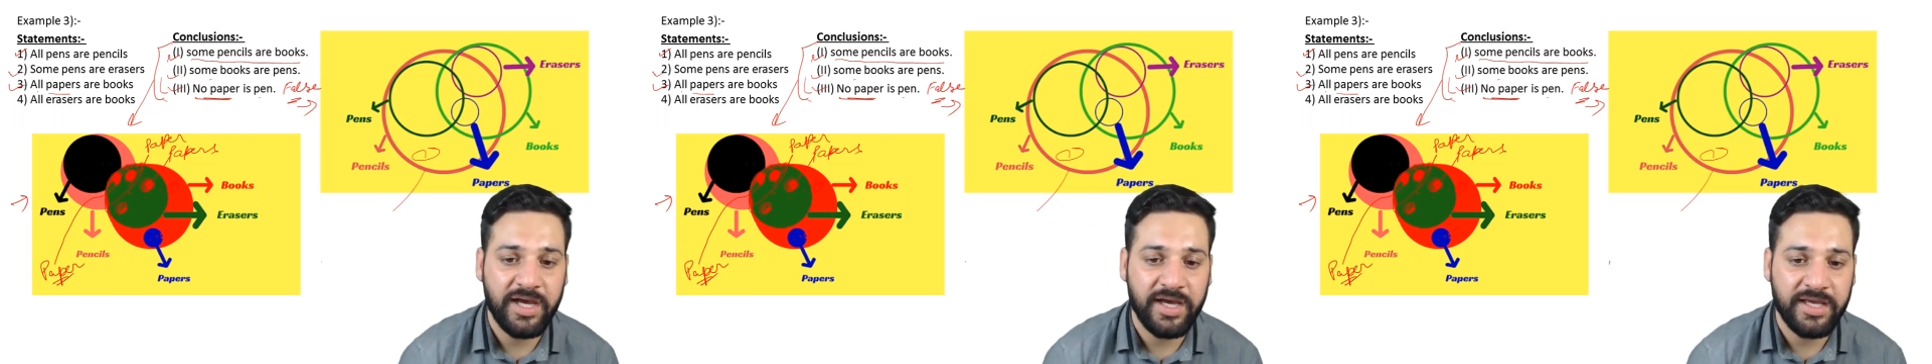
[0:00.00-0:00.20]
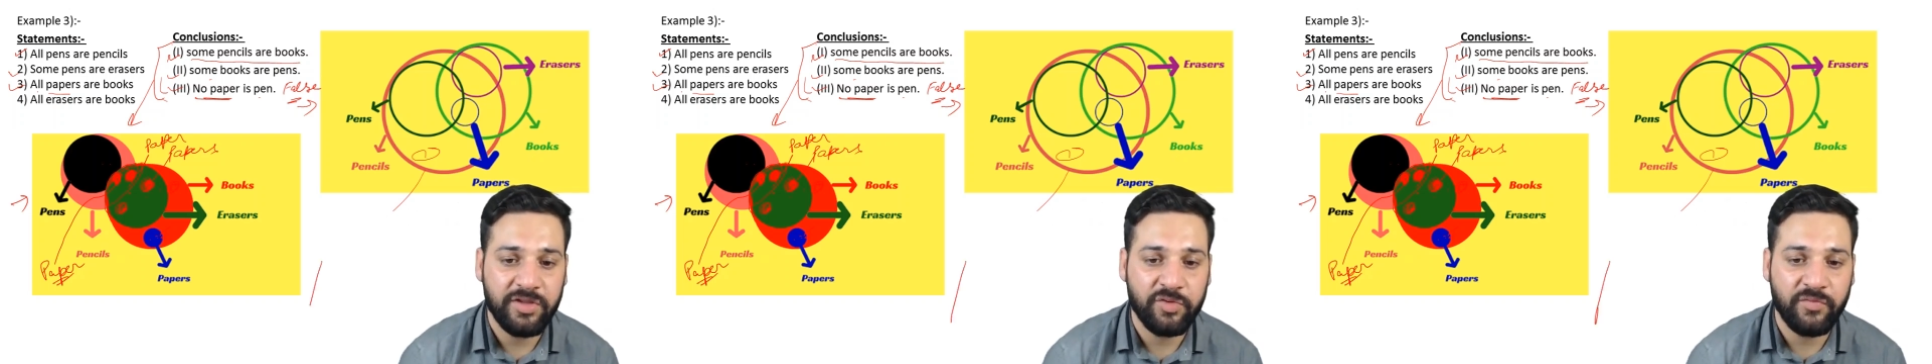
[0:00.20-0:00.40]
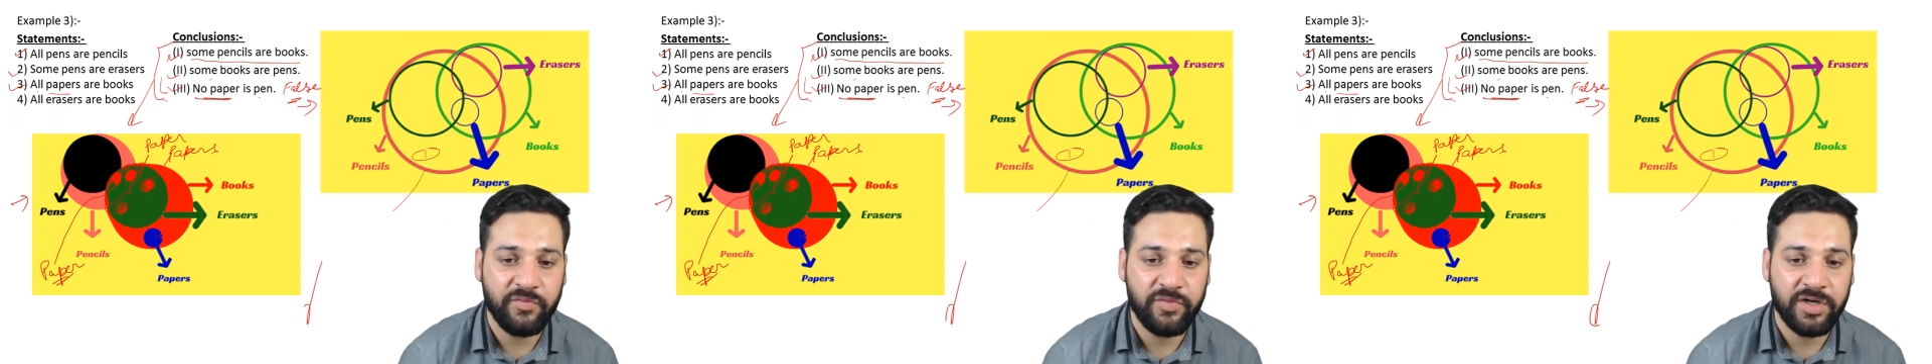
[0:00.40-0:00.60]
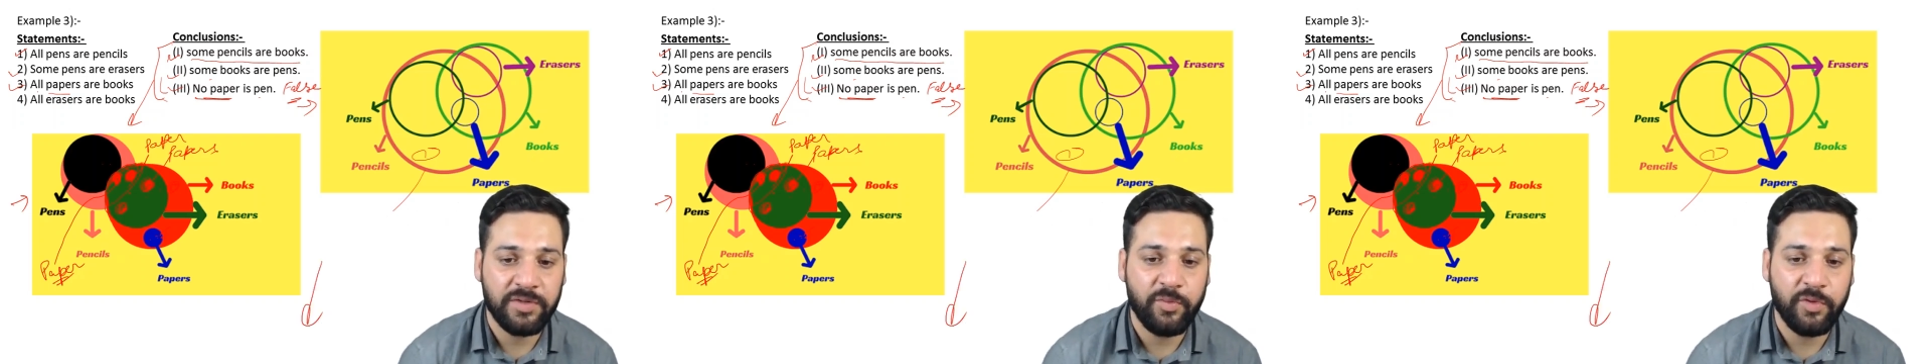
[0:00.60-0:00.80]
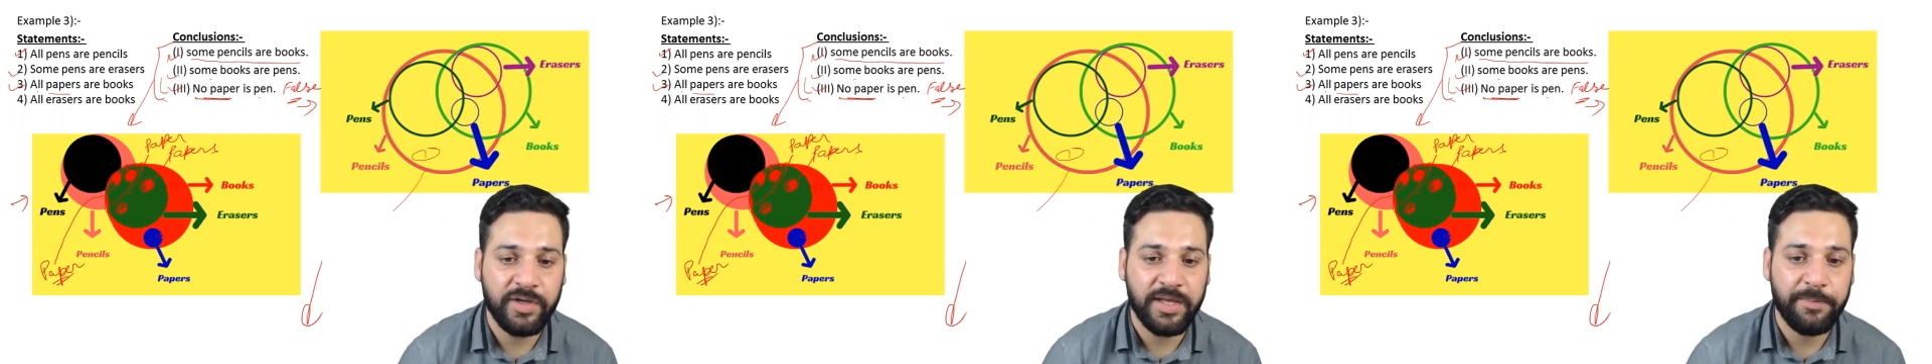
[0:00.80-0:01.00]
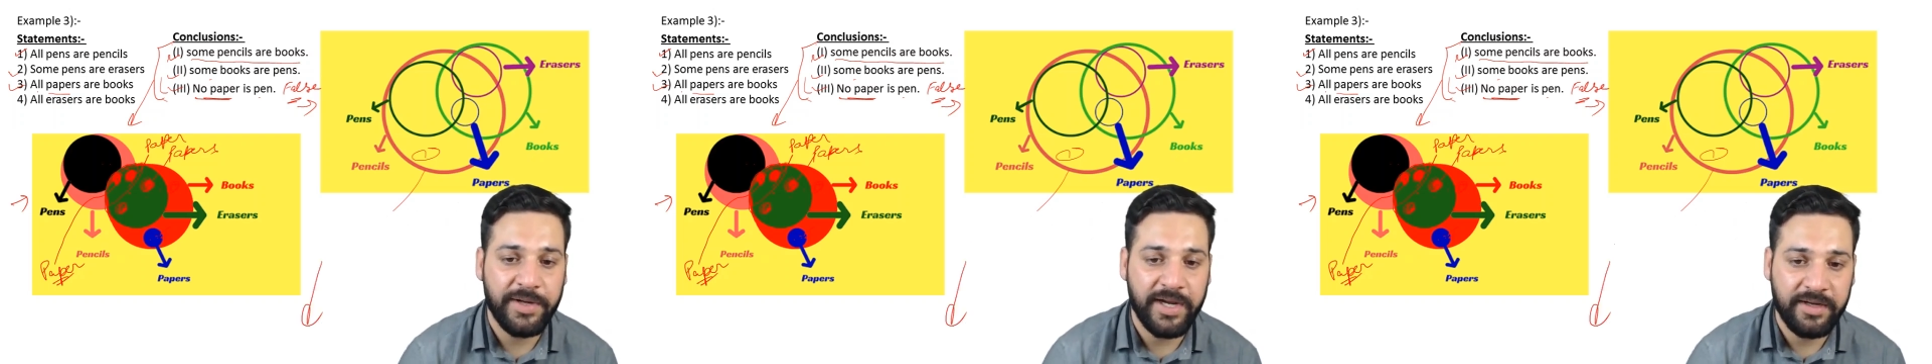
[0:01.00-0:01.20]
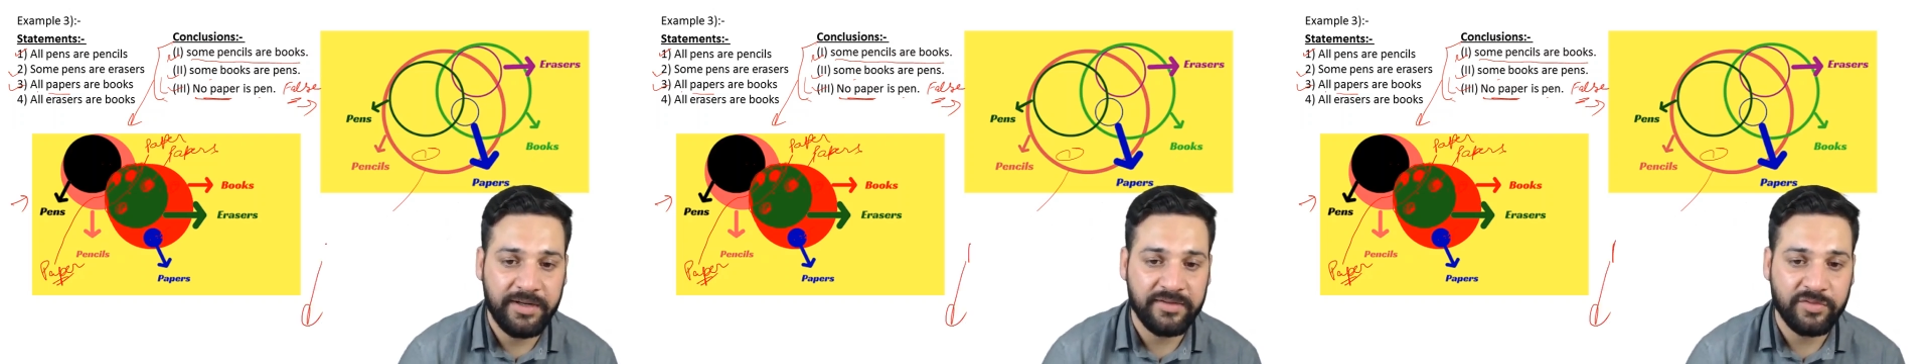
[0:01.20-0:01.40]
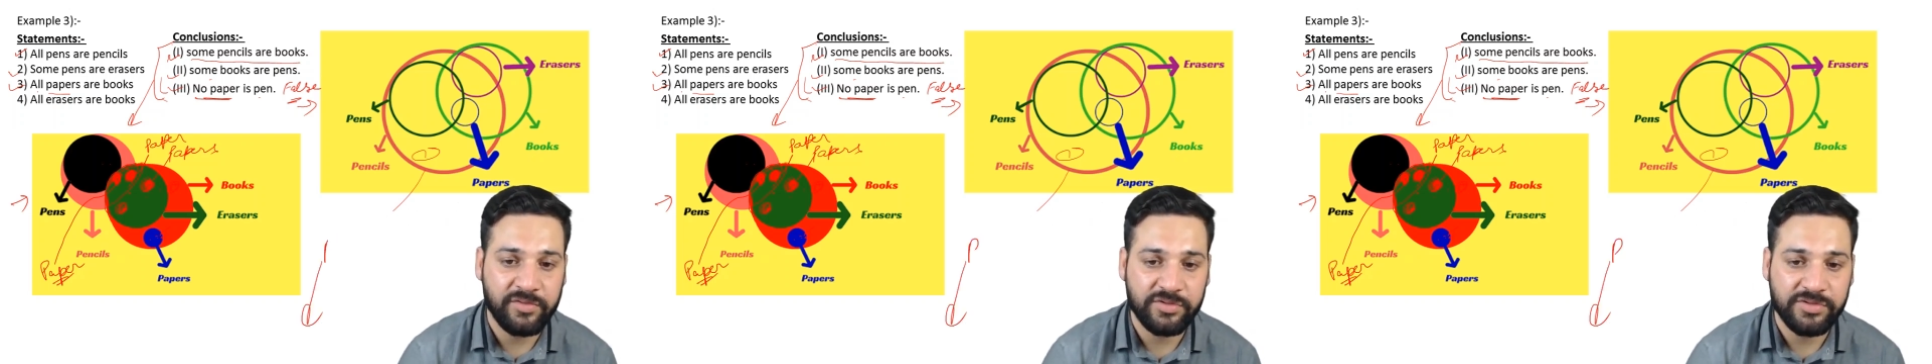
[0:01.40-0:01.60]
जाके जो वर्कबुक है
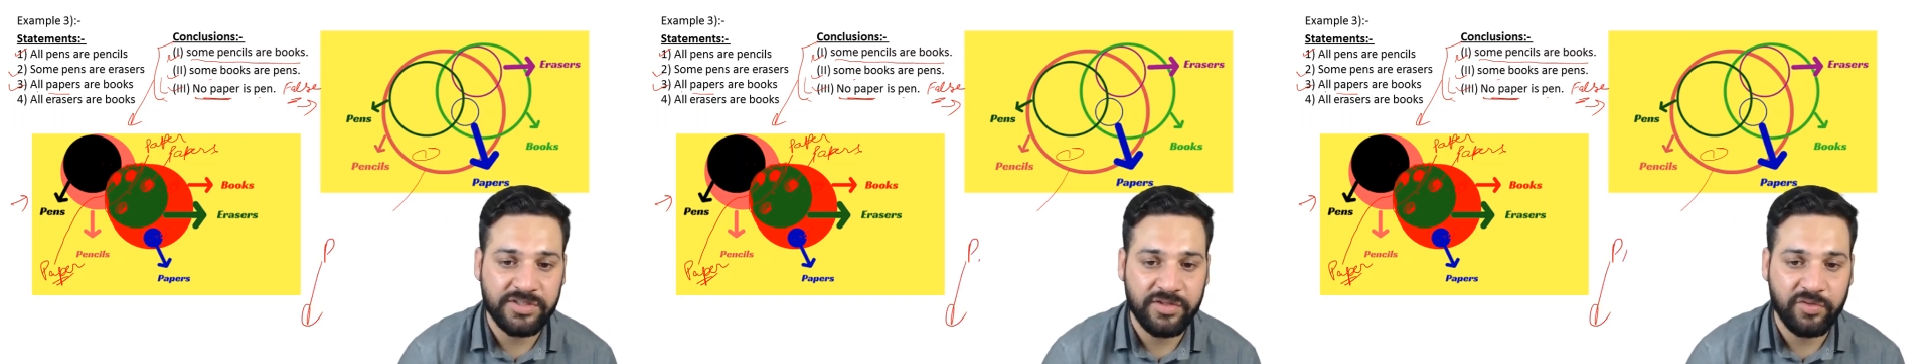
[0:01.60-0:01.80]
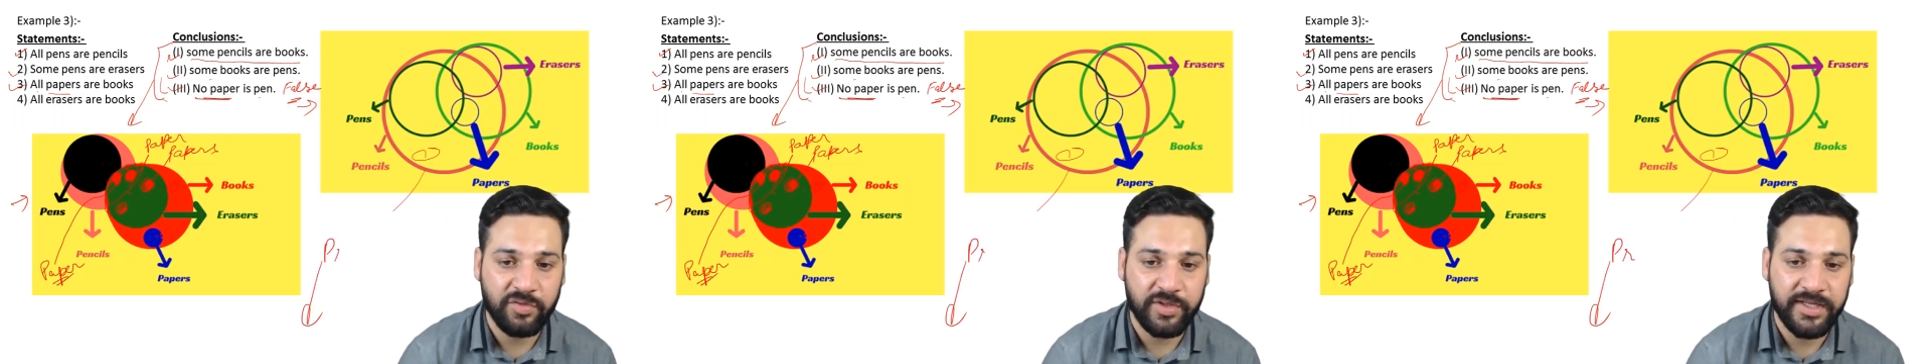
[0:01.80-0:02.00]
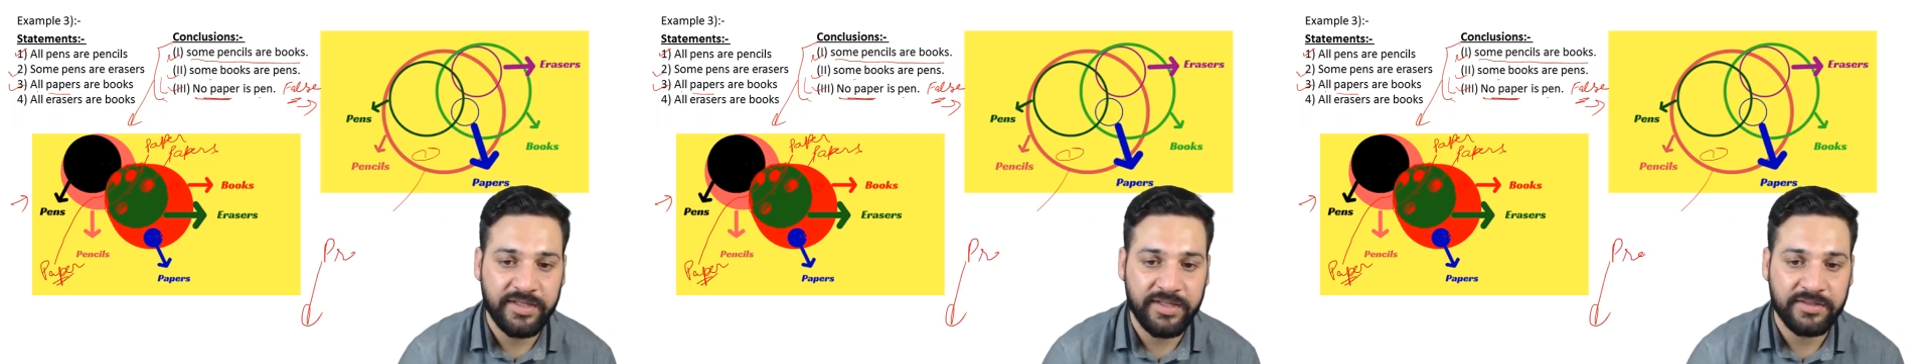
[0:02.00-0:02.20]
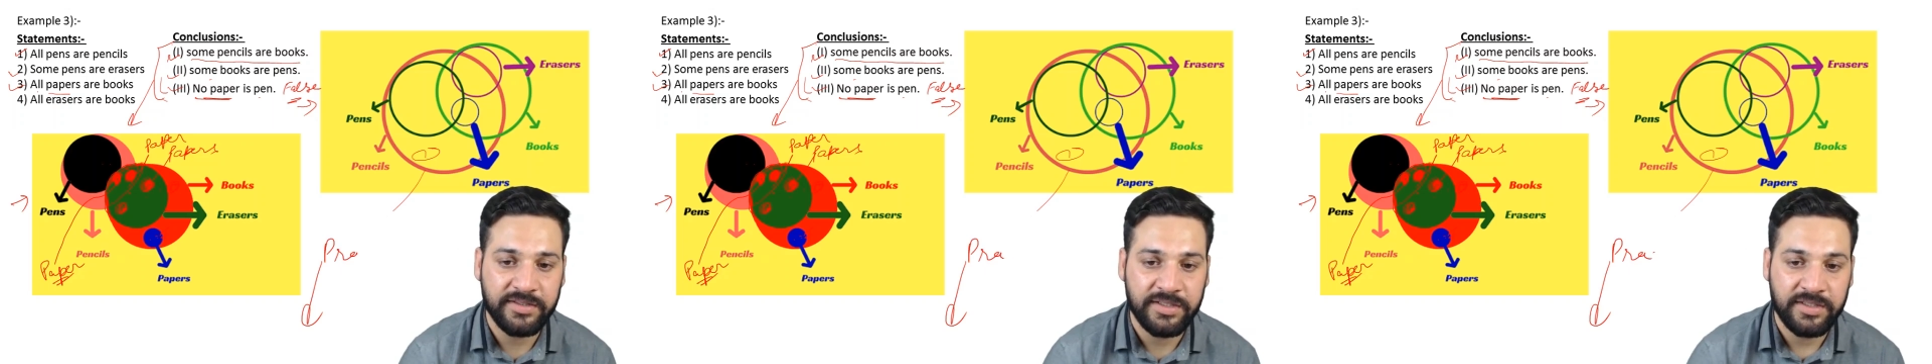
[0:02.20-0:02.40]
प्रैक्टिस क्वेश्चन जो है